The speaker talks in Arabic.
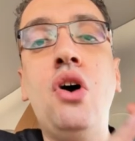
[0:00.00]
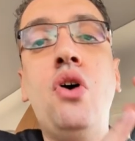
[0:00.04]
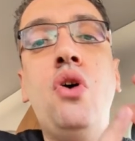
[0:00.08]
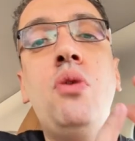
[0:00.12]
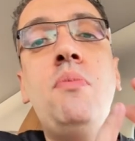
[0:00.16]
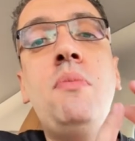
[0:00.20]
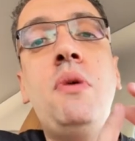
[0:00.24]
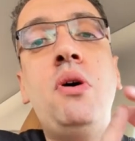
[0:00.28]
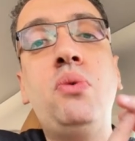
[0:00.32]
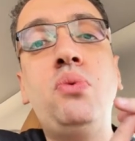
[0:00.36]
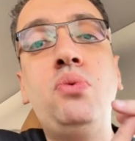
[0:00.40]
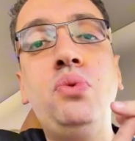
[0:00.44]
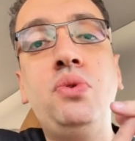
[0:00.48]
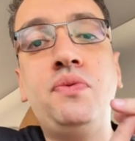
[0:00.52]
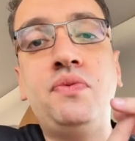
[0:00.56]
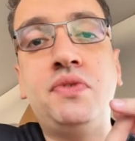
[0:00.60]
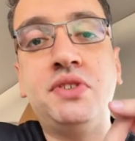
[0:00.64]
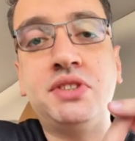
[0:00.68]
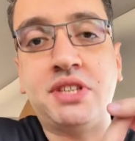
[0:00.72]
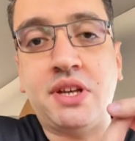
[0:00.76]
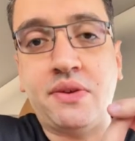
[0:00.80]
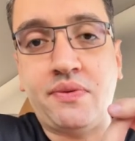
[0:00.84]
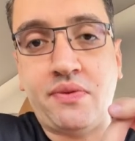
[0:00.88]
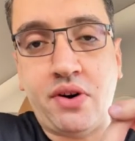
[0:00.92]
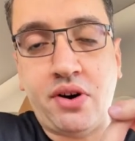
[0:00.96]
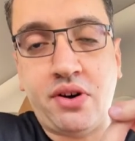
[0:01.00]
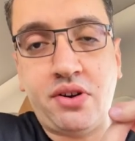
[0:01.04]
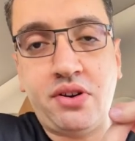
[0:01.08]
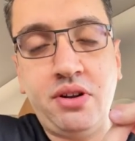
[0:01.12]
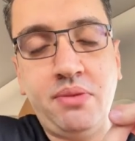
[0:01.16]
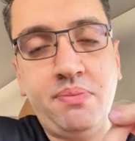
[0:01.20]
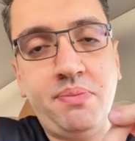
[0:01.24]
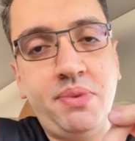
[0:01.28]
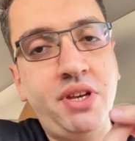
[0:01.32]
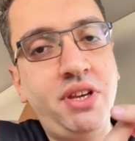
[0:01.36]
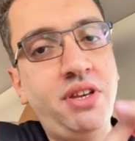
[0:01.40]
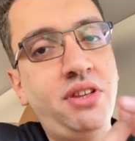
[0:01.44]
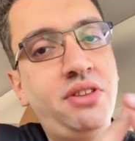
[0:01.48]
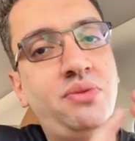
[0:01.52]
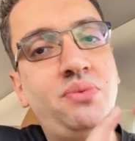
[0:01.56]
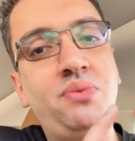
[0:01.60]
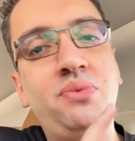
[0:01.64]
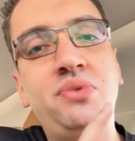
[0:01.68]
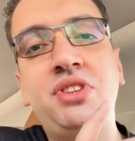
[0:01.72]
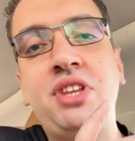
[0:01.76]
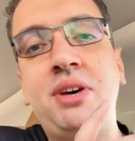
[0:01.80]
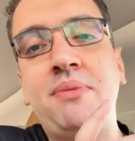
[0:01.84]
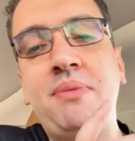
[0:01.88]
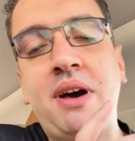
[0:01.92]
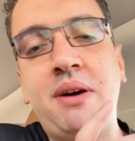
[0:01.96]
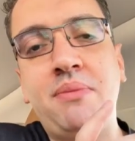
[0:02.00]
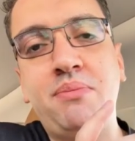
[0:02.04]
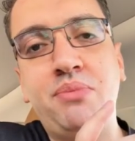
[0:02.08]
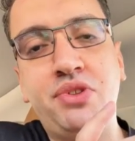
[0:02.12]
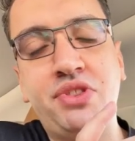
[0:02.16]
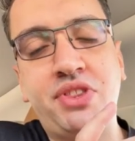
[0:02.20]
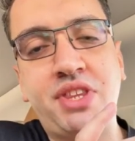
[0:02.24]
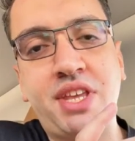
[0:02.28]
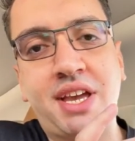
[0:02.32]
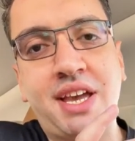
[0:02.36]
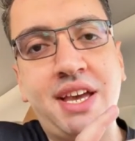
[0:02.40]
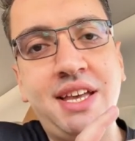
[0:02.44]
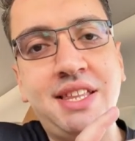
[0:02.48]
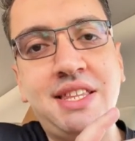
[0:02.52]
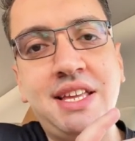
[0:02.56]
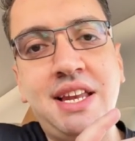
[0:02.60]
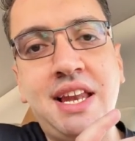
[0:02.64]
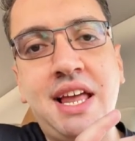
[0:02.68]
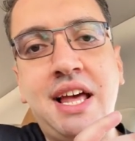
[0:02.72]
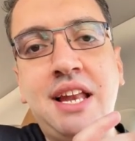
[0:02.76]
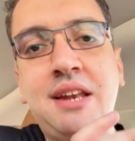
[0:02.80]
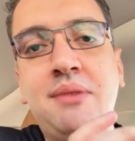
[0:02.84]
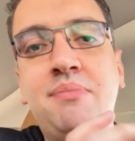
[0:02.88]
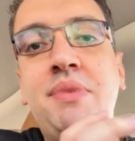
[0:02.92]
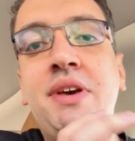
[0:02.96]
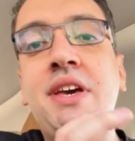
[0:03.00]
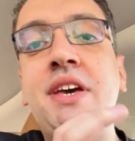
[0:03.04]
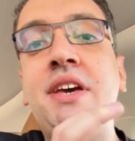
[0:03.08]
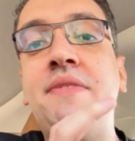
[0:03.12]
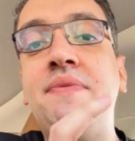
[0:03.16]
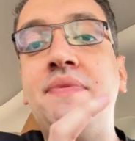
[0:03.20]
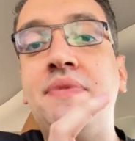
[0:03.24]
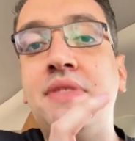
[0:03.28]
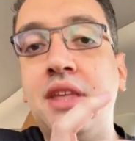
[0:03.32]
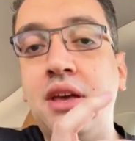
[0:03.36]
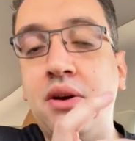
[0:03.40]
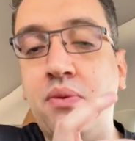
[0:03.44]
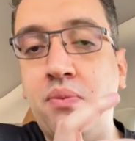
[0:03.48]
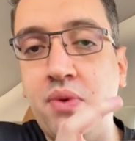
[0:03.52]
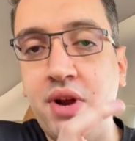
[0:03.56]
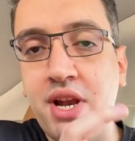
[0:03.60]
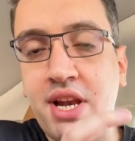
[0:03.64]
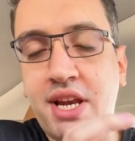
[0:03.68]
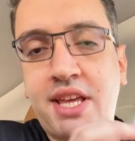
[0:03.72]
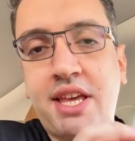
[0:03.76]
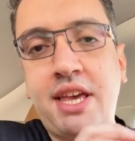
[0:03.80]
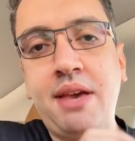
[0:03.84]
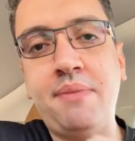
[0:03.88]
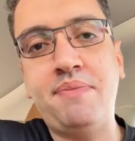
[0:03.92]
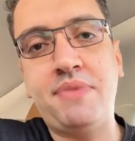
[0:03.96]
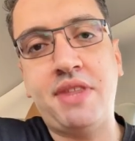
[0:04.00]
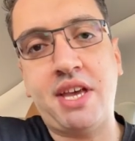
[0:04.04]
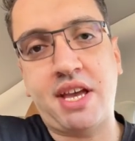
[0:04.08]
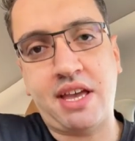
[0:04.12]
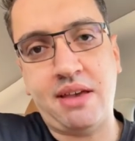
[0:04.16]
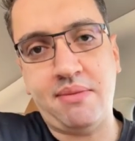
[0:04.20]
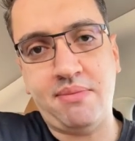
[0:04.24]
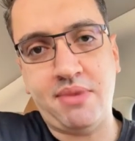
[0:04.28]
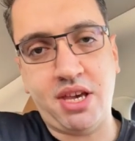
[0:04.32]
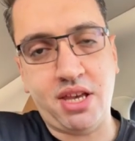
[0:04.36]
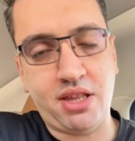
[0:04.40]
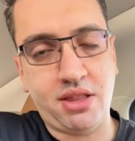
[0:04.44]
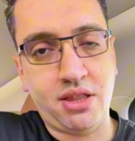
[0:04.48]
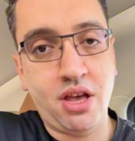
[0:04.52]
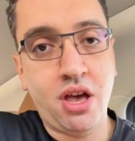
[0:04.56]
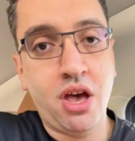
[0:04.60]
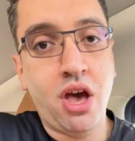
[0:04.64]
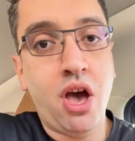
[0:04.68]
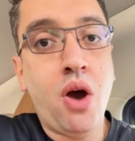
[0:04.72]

وموجود في صفار البيض وطبعا منتجات الألبان والكبدة كمان